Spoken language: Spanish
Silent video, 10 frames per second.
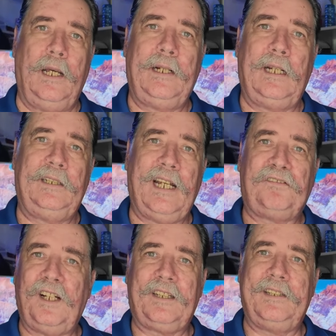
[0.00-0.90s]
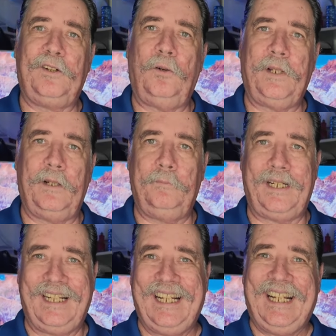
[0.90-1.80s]
En el día 7 de
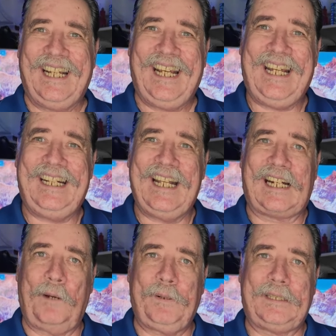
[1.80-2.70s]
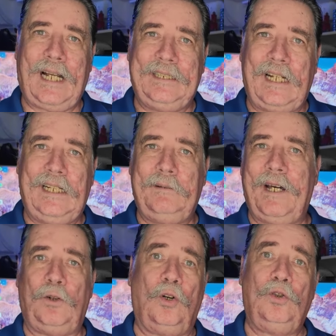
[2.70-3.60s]
noviembre, en la capital del
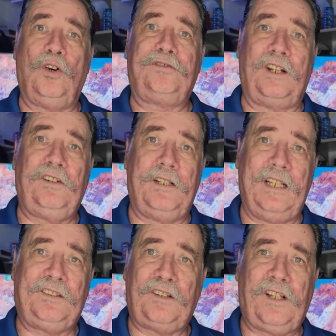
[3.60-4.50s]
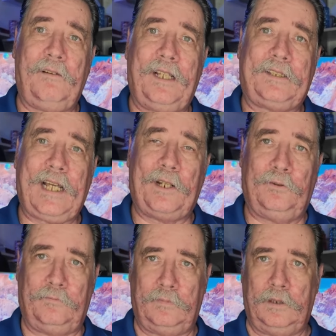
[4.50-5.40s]
Líbano, los residentes se
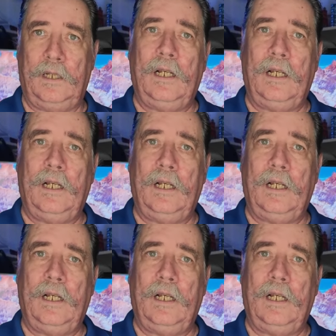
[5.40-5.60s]
levantaron